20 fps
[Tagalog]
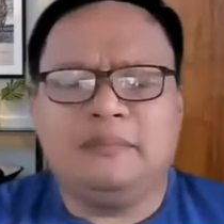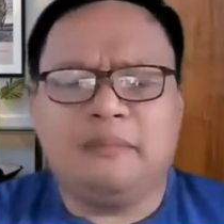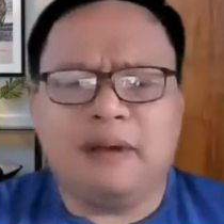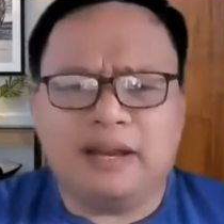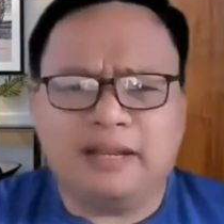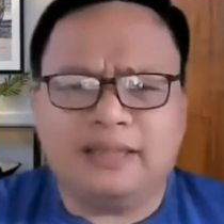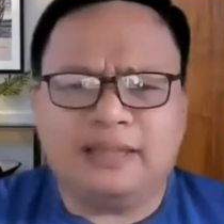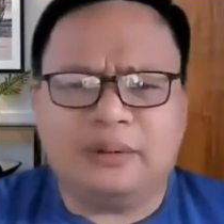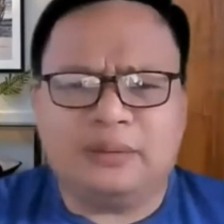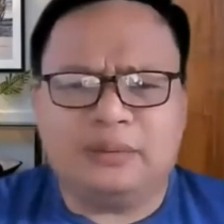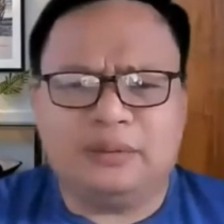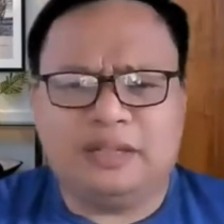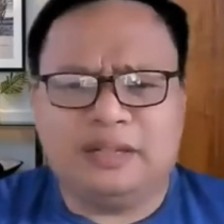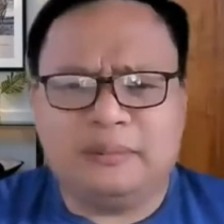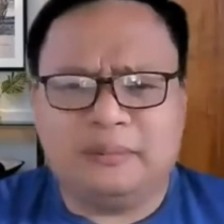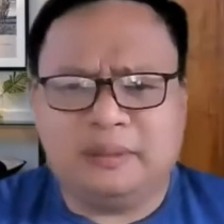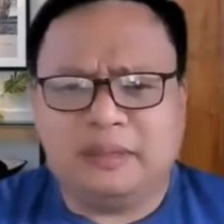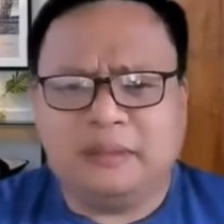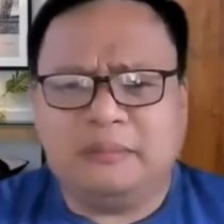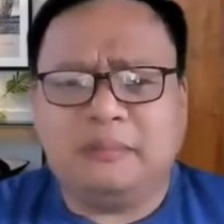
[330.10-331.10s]
bakit ako na
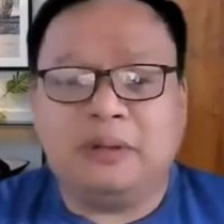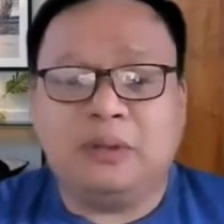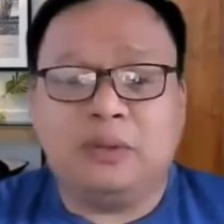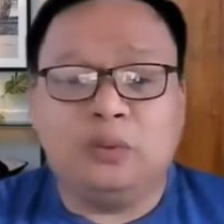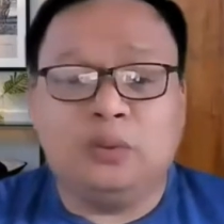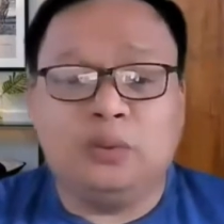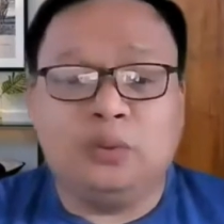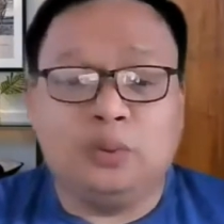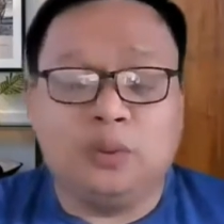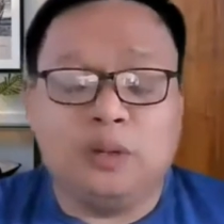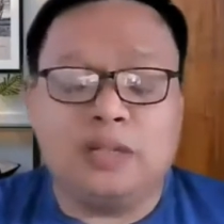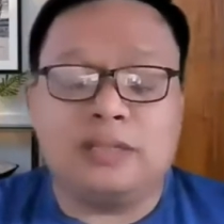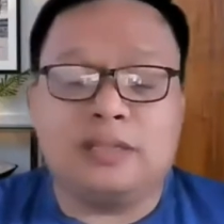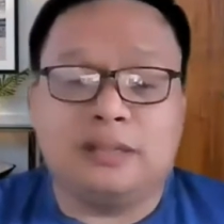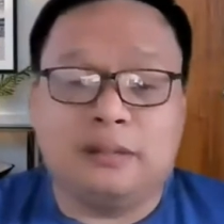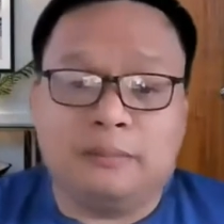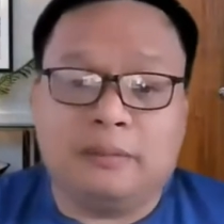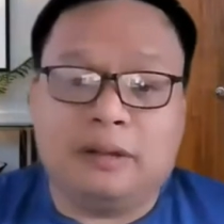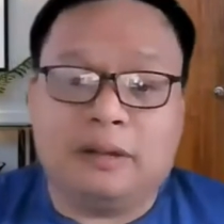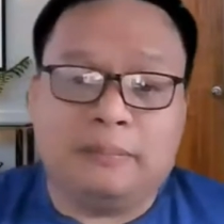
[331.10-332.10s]
naman ang maghuhugas
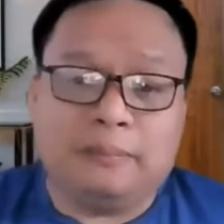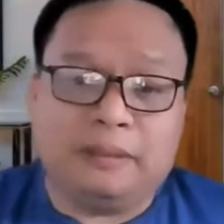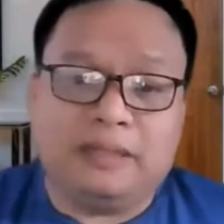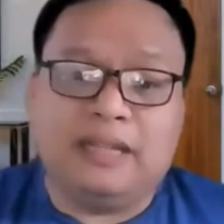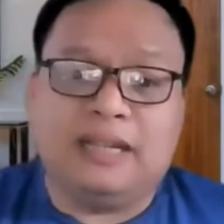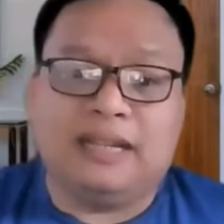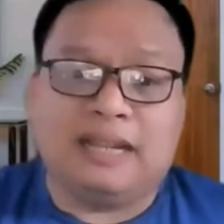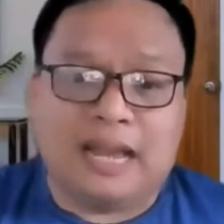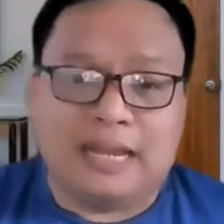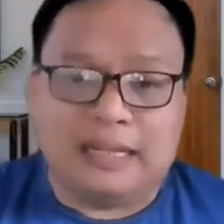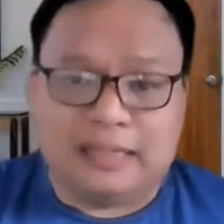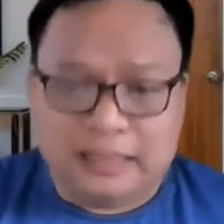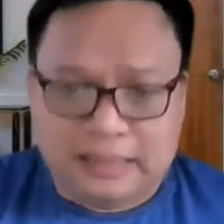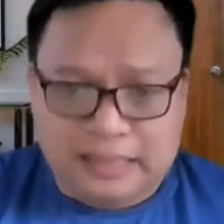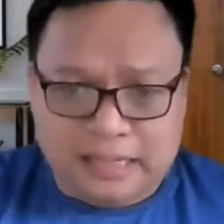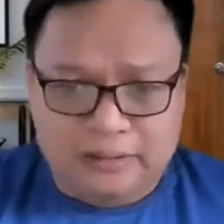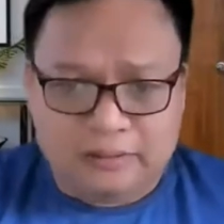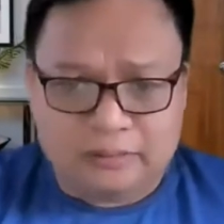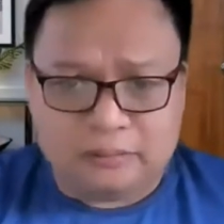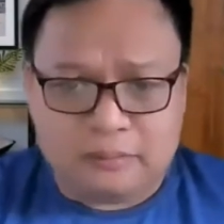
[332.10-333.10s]
ng mga pinagkanan
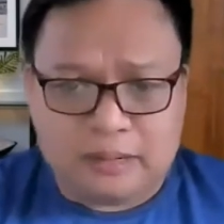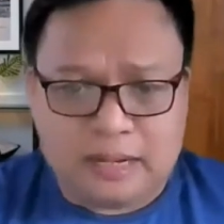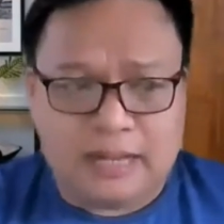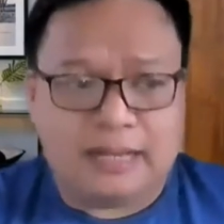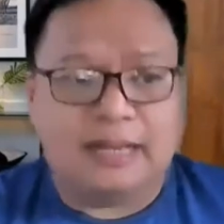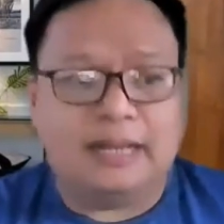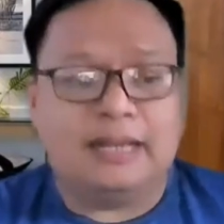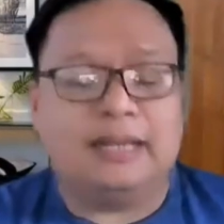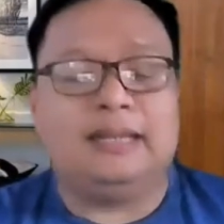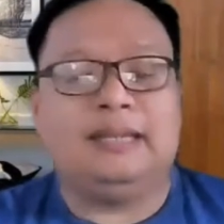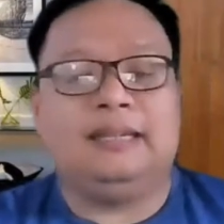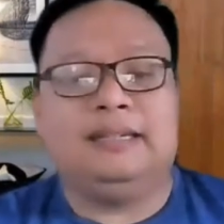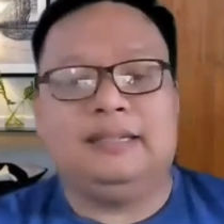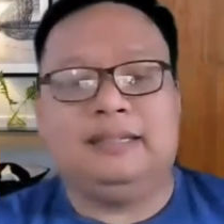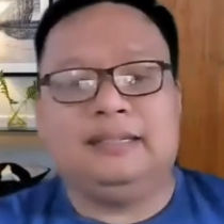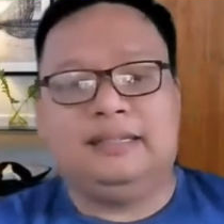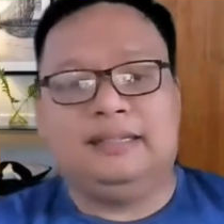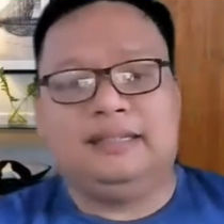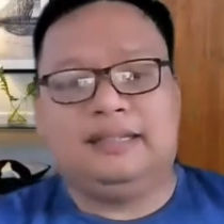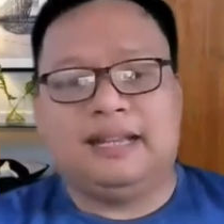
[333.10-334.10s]
ngayong umaga?
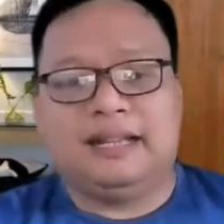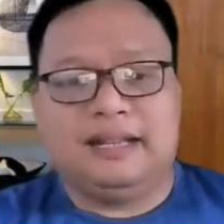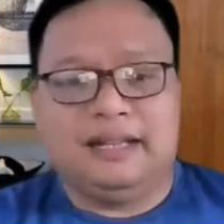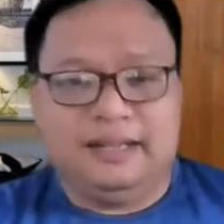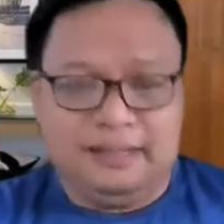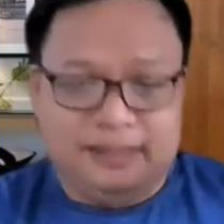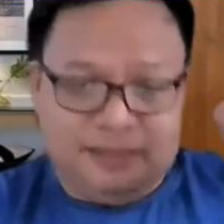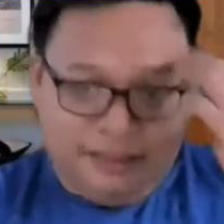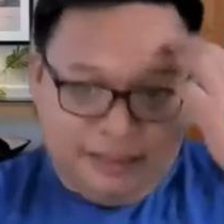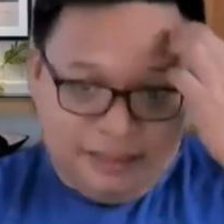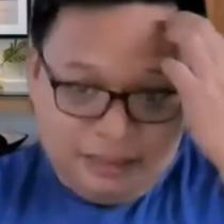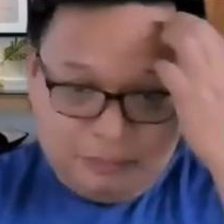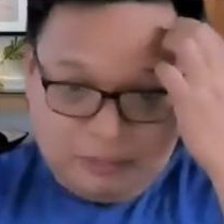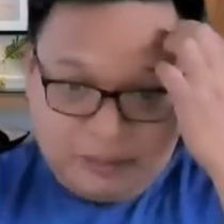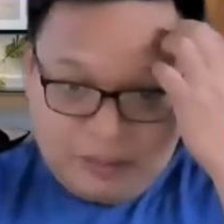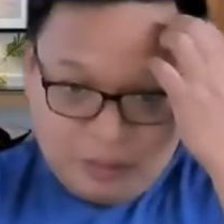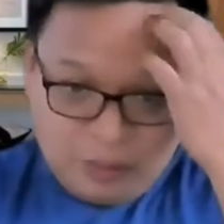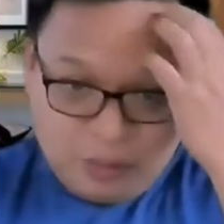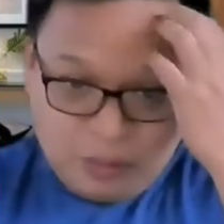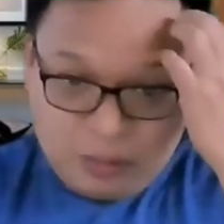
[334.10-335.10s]
Eh, kag, hindi
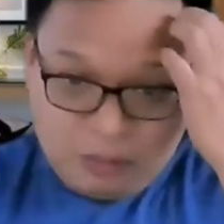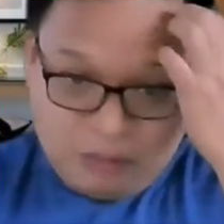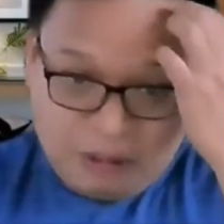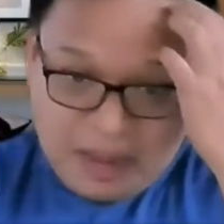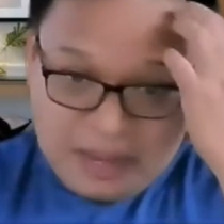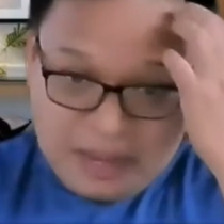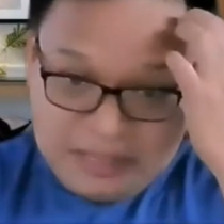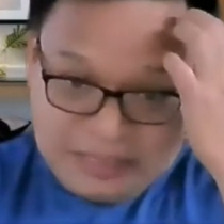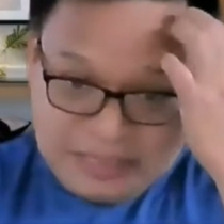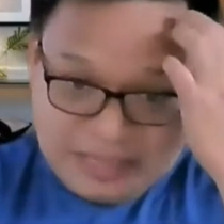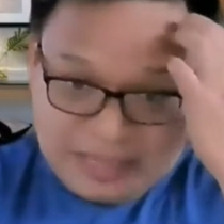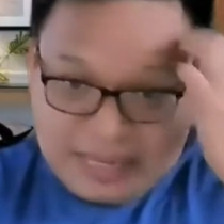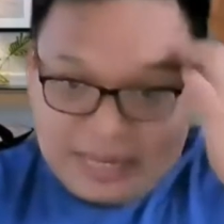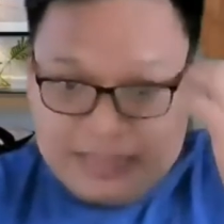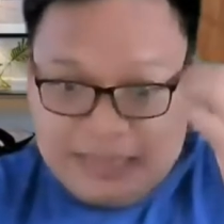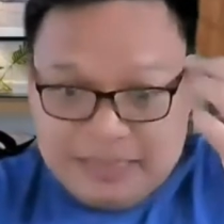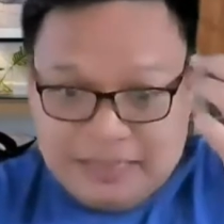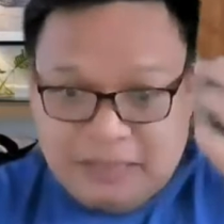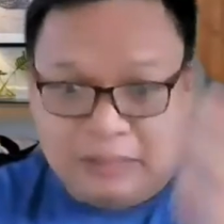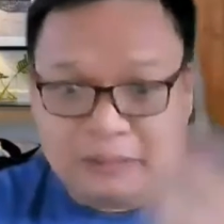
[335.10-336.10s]
man ako kumain yan
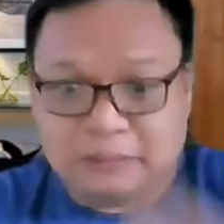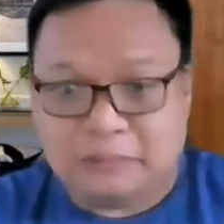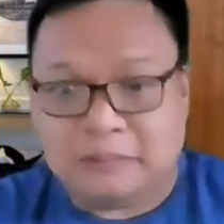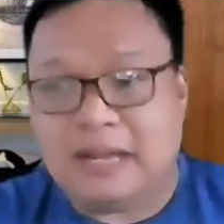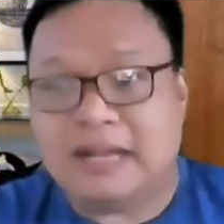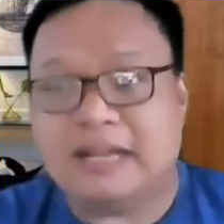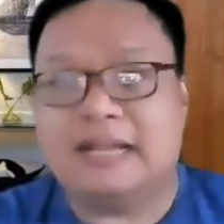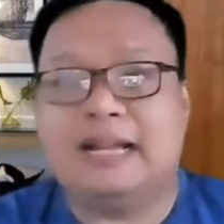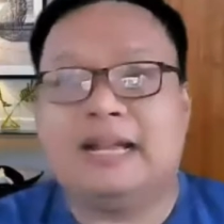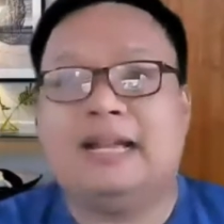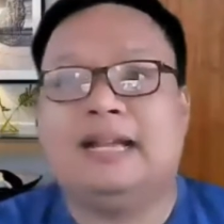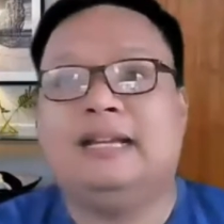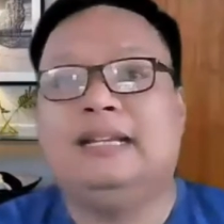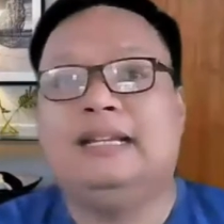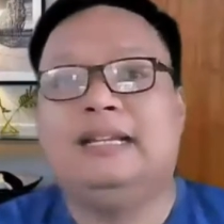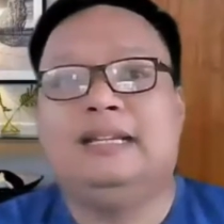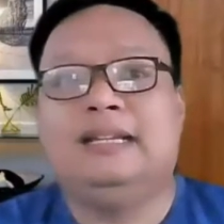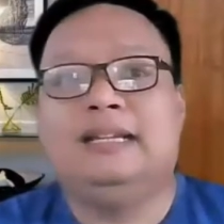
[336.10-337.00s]
kaninang umaga.